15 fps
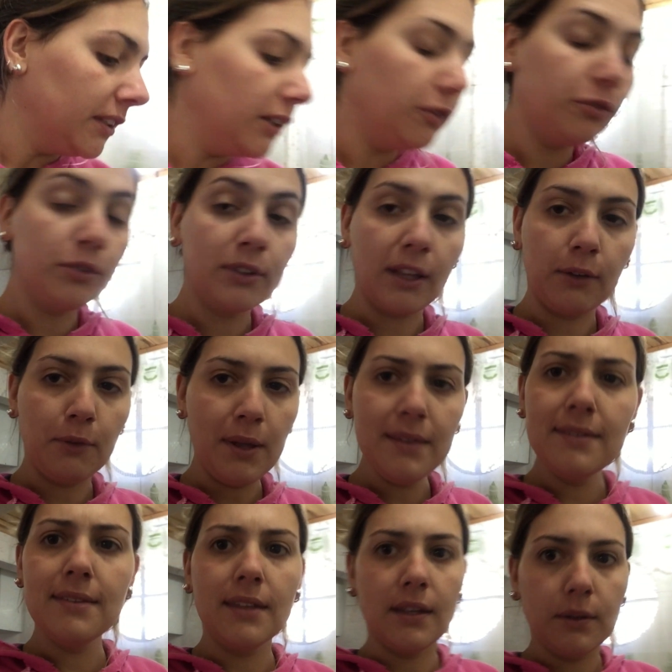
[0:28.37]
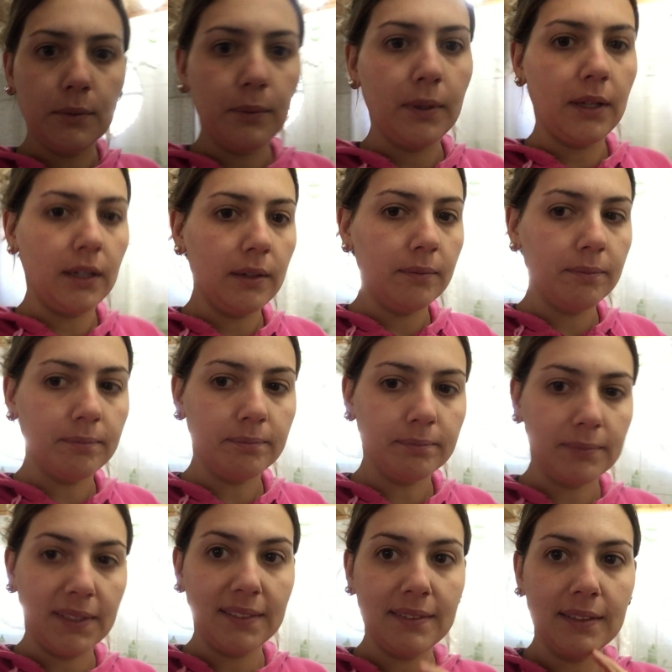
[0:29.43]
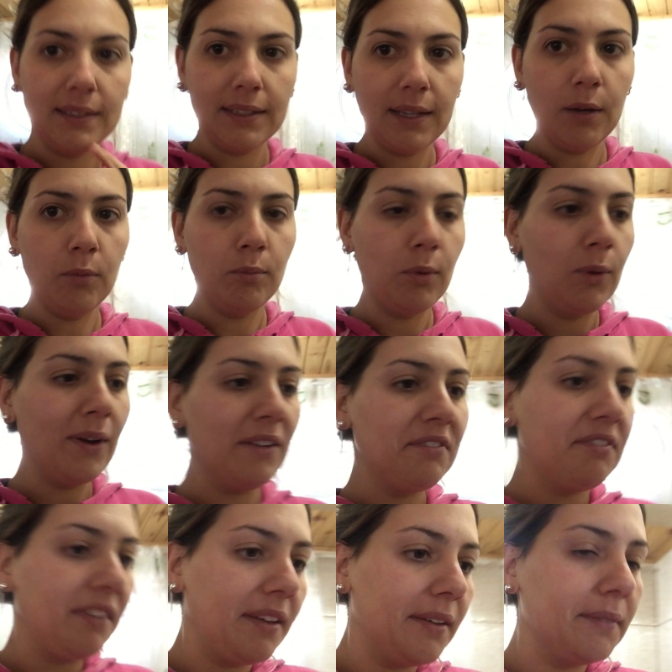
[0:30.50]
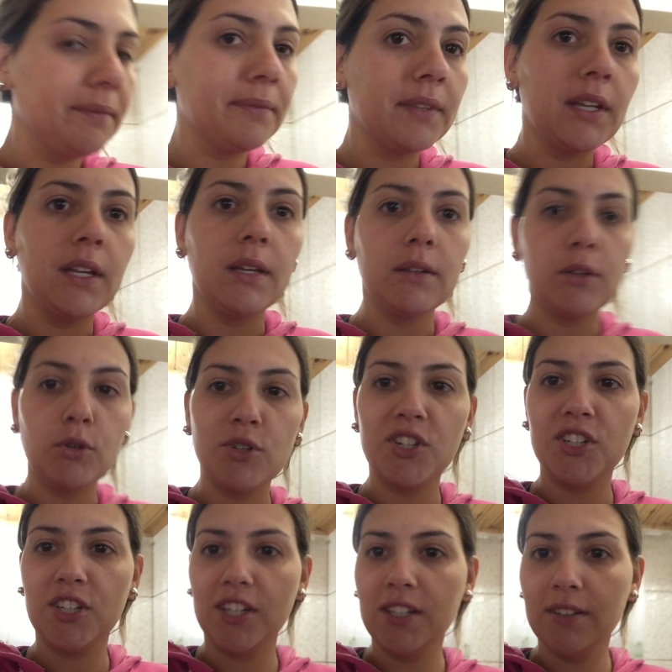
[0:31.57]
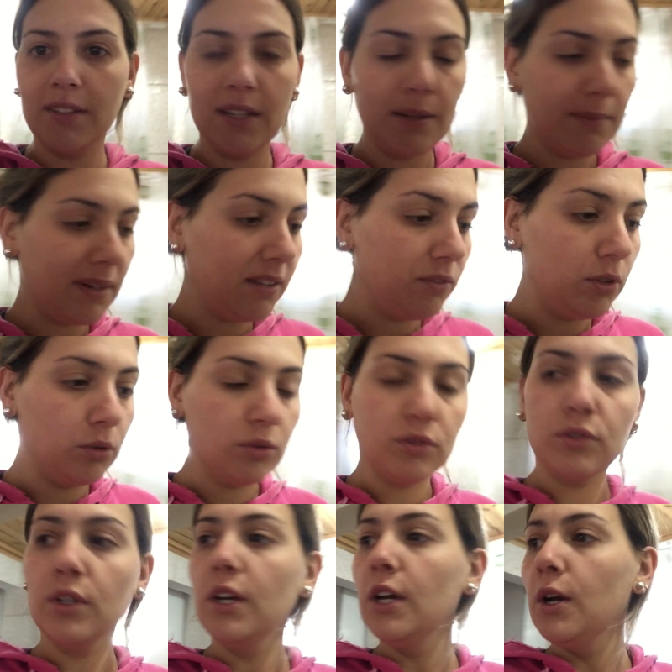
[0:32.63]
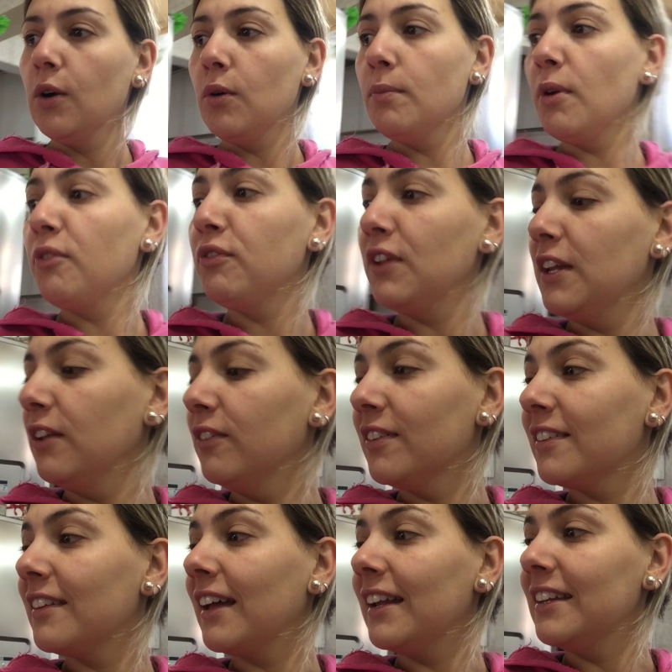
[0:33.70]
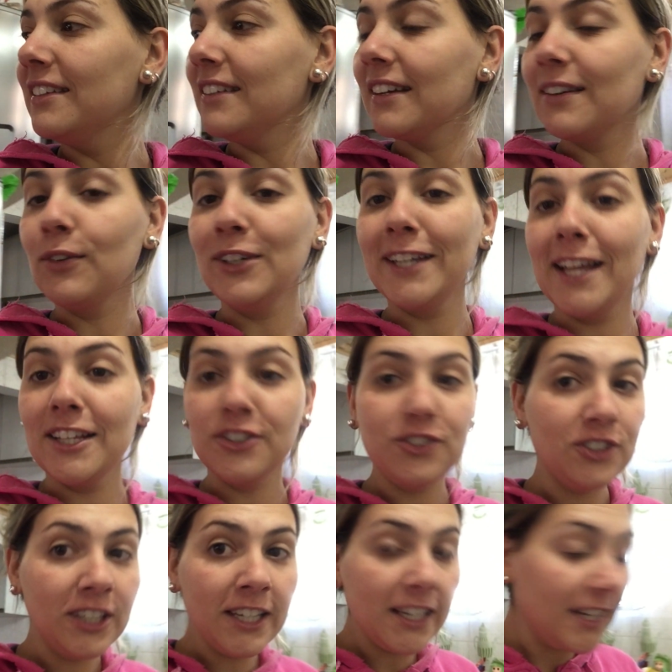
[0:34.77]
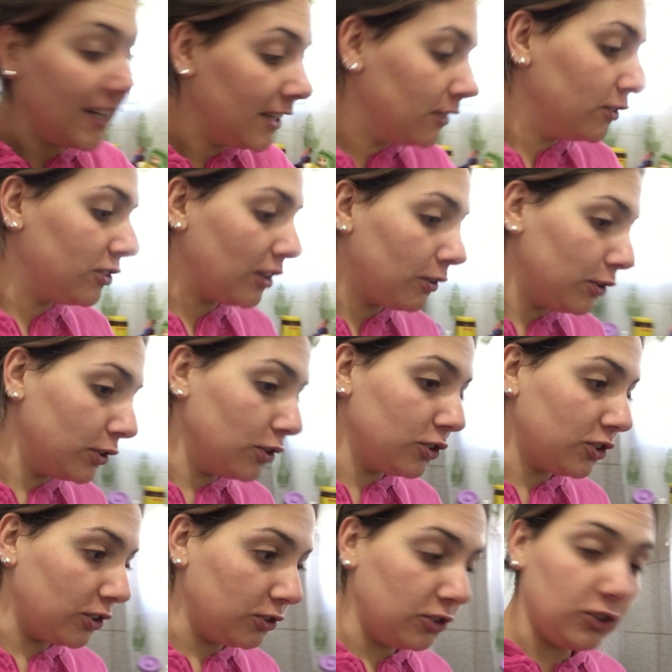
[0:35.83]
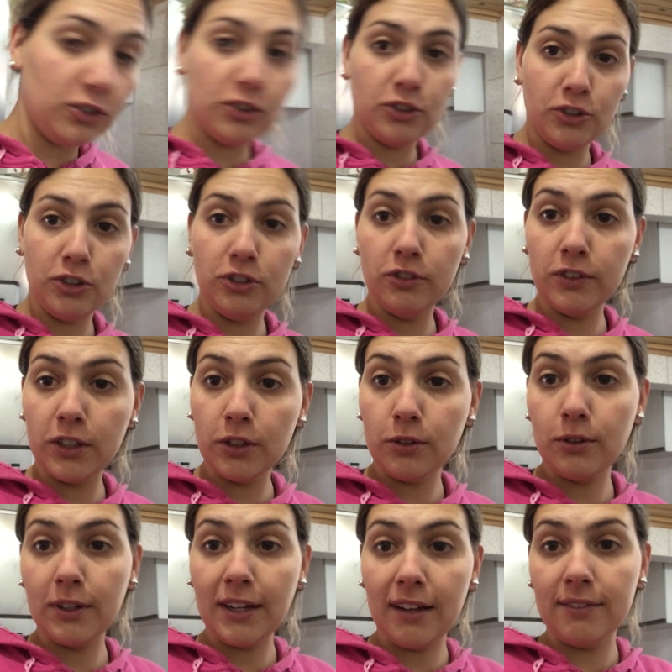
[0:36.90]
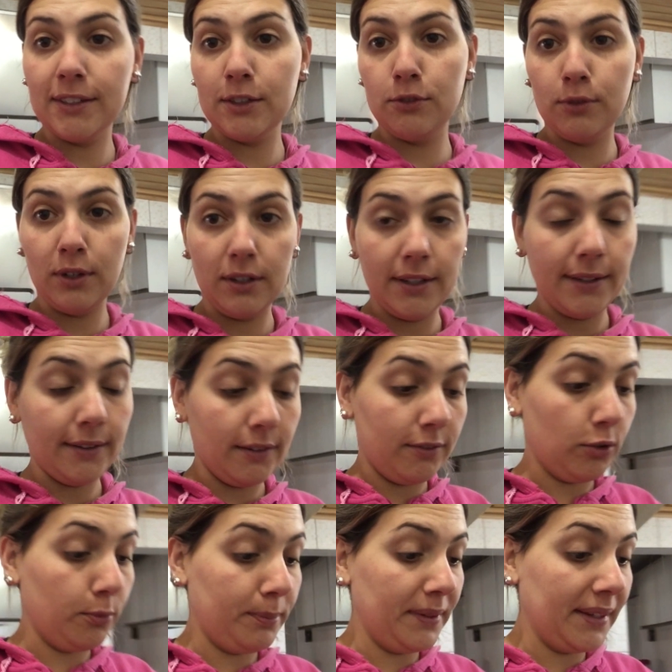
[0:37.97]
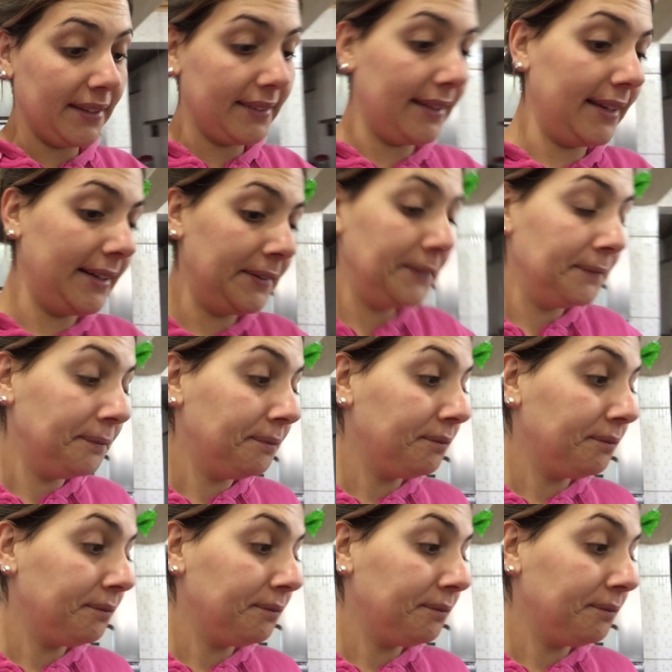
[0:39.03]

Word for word: E eu fico até com com ele mas é um bom café. Porque o cheiro dele é maravilhoso. O meu filhinho está ali já acordadinho, já acordou cheio de xixi, tive que trocar a, a dele.